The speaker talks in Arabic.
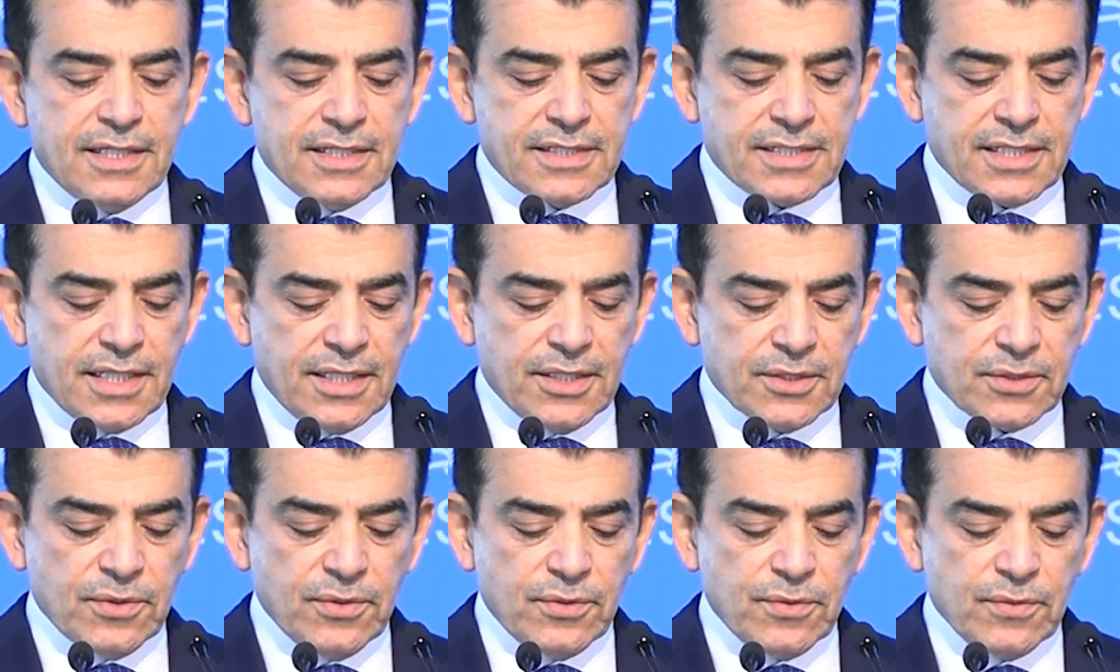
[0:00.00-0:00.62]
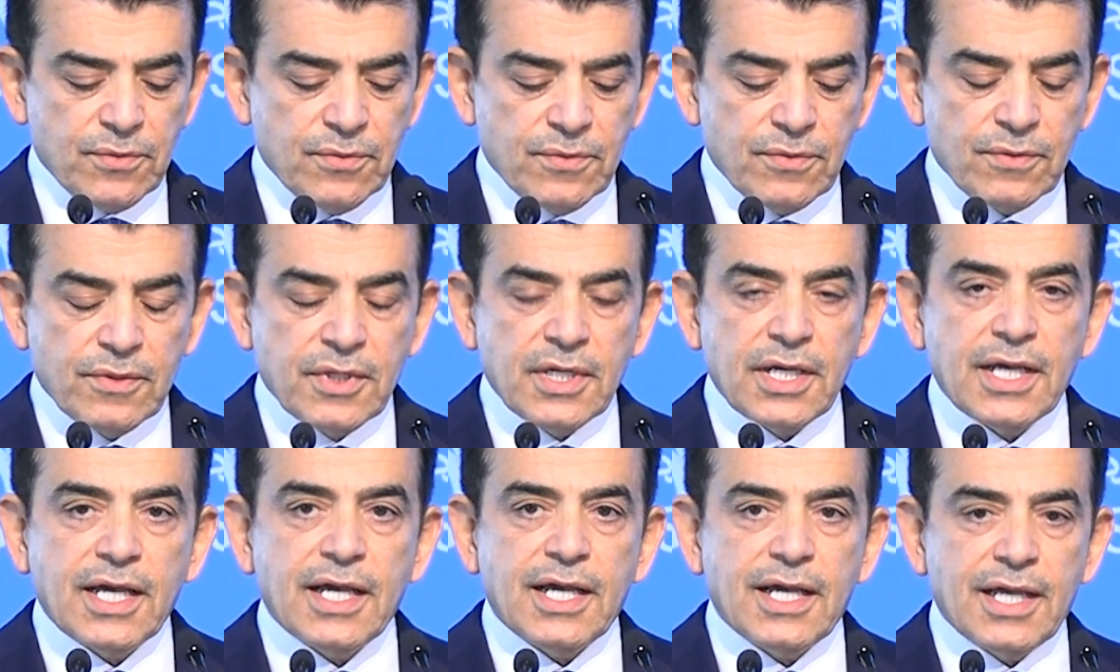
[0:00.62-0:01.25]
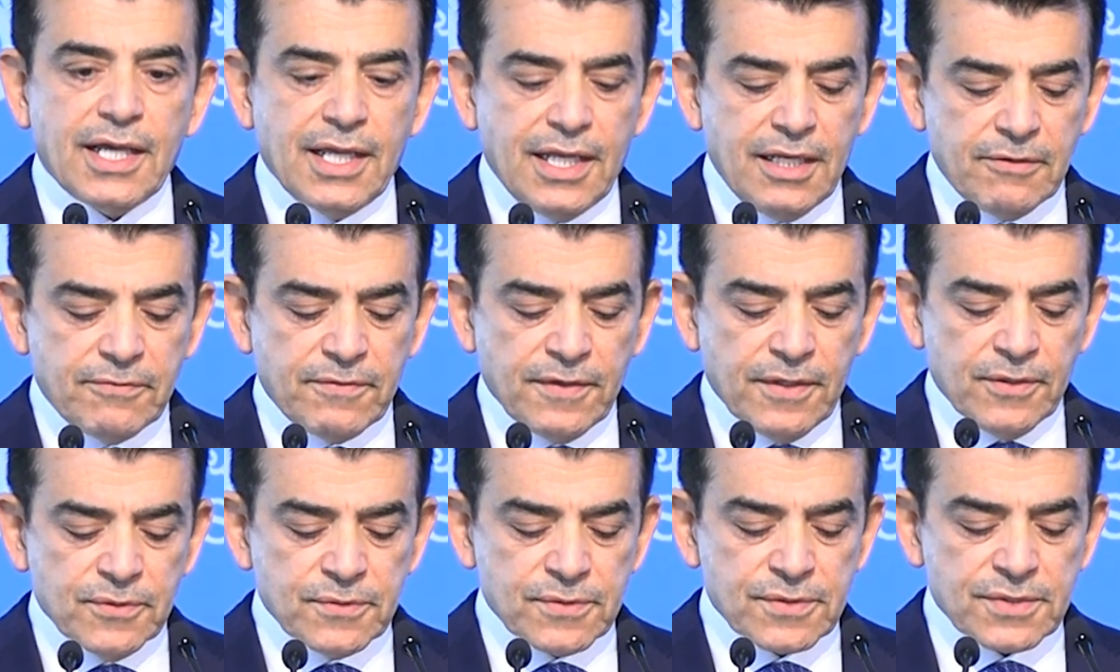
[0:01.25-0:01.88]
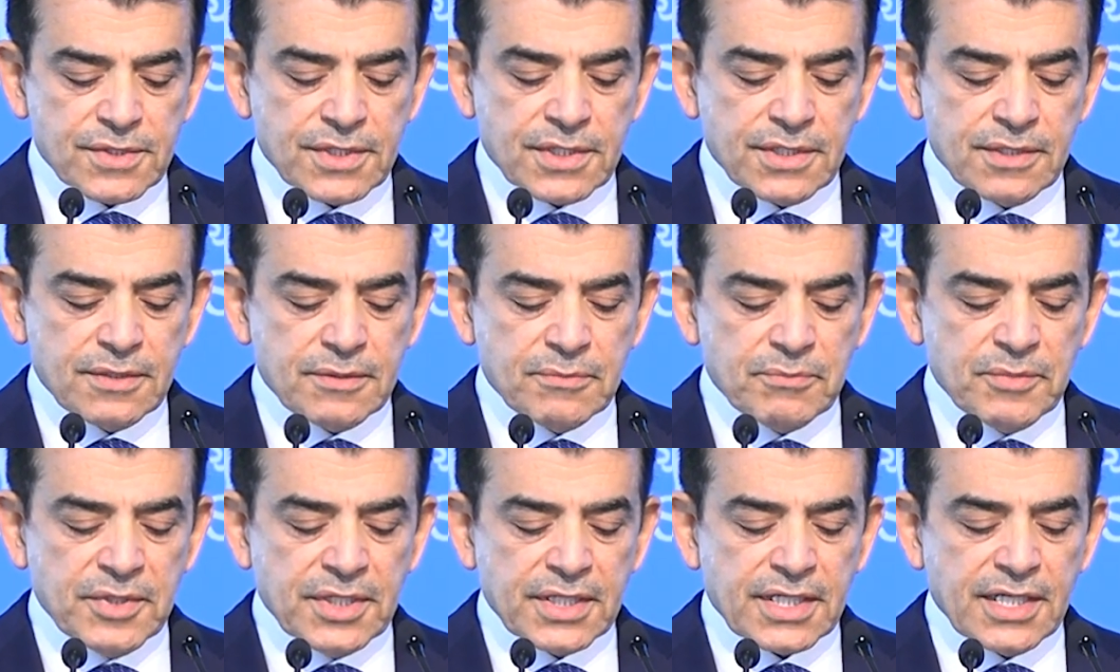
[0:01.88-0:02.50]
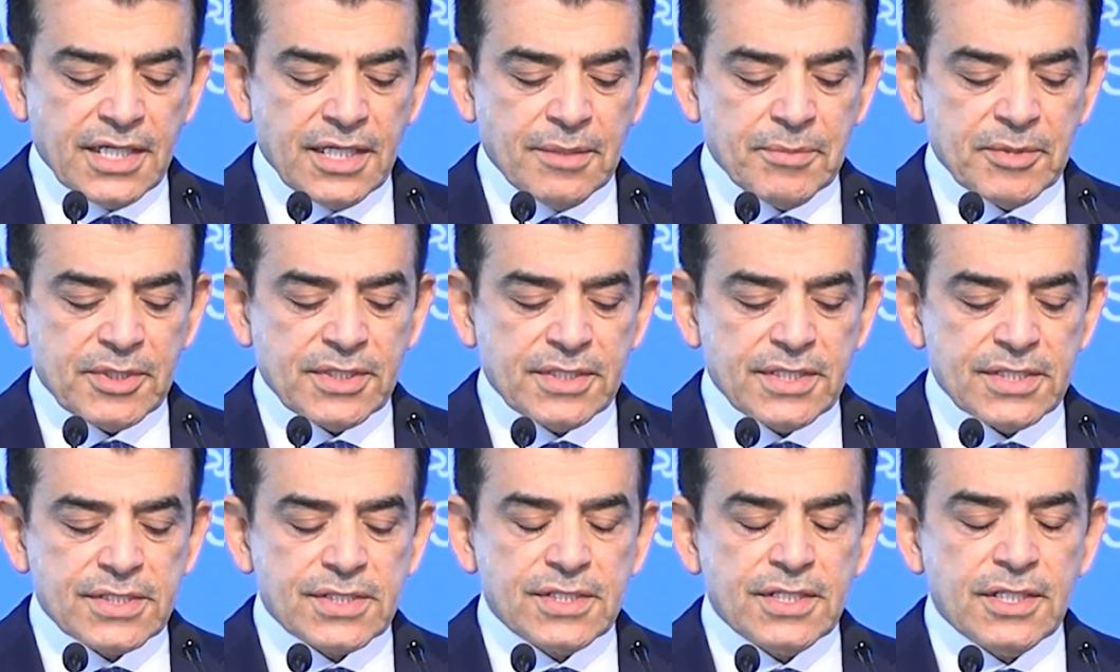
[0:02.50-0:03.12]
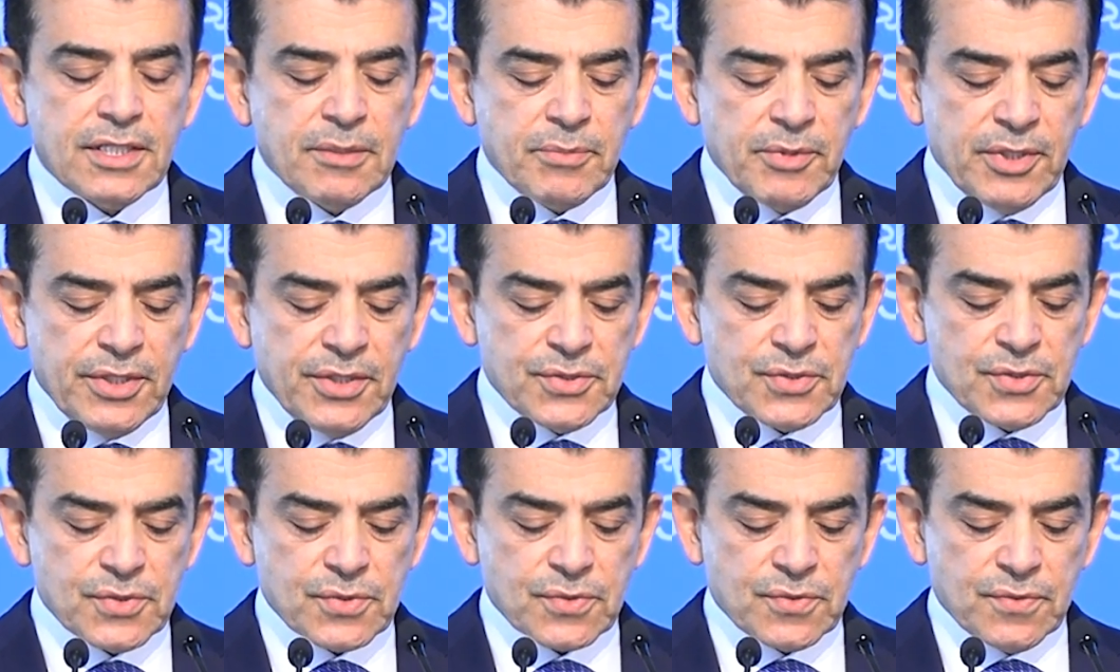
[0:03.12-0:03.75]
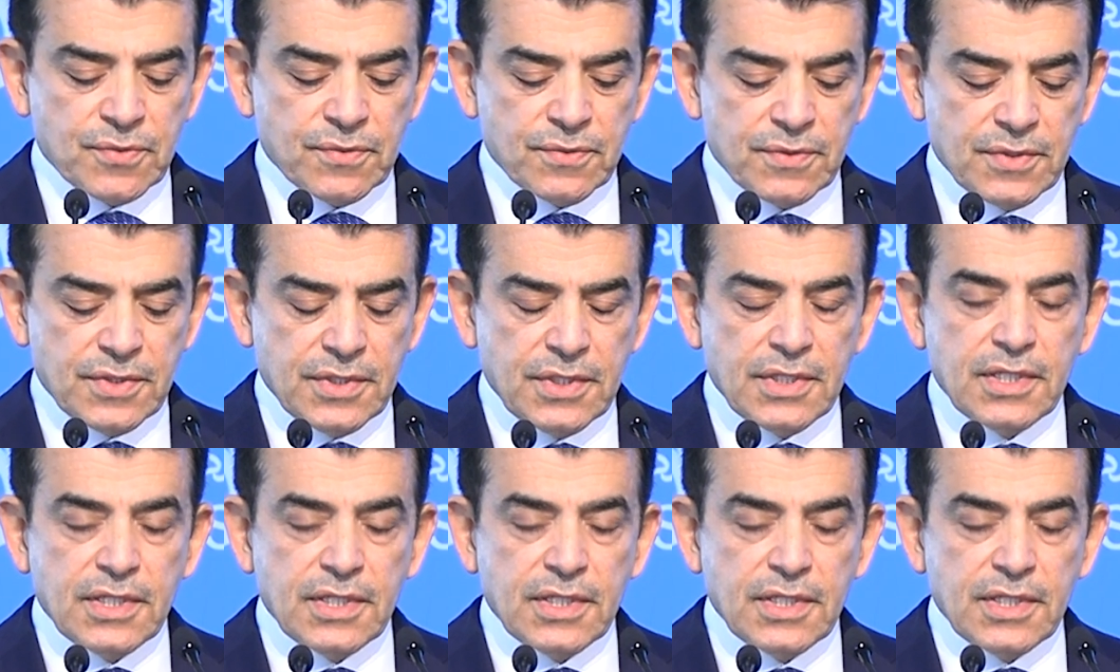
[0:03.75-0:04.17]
سيطل ألف عنصر من قائمة التسجيل بالإيسسكو